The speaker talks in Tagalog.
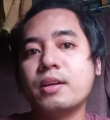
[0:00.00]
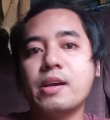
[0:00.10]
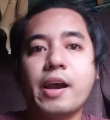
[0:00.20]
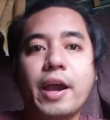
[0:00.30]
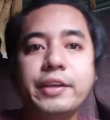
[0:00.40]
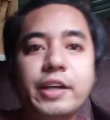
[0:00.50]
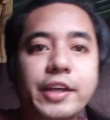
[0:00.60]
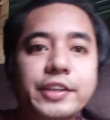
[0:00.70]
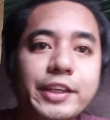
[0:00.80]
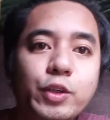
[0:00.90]
Hi
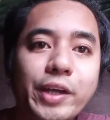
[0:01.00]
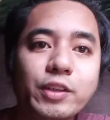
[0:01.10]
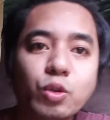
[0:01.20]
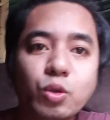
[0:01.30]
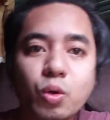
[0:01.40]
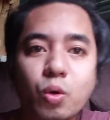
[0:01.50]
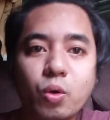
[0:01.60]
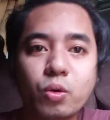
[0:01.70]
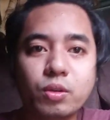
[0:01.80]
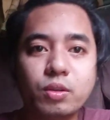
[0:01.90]
guys, kayo ay
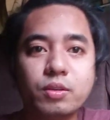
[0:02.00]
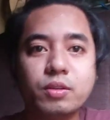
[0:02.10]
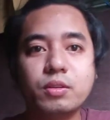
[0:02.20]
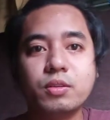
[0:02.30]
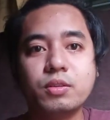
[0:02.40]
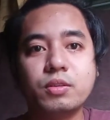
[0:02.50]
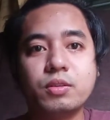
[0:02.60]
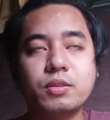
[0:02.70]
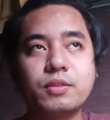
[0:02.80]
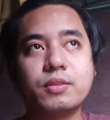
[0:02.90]
nanonood
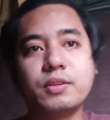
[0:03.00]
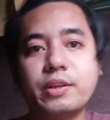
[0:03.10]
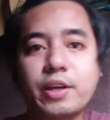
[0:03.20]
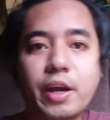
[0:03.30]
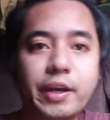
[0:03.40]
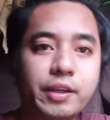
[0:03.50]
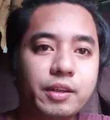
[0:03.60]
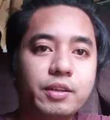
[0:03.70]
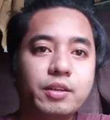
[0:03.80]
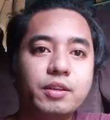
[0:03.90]
kay
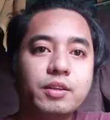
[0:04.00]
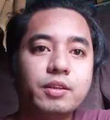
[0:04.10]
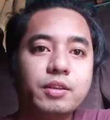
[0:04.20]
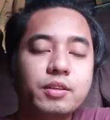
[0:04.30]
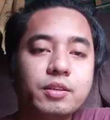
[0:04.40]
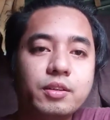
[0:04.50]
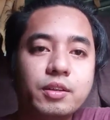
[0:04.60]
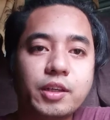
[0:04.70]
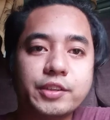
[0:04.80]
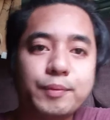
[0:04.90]

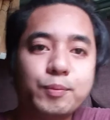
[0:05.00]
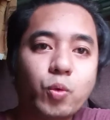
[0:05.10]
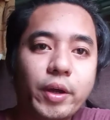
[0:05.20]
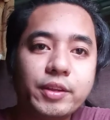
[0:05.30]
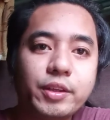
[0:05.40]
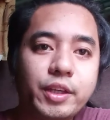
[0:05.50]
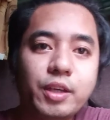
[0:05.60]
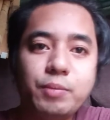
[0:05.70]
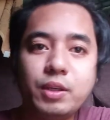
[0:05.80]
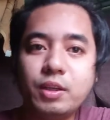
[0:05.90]
Kasabwat
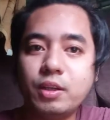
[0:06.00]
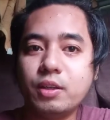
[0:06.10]
TV.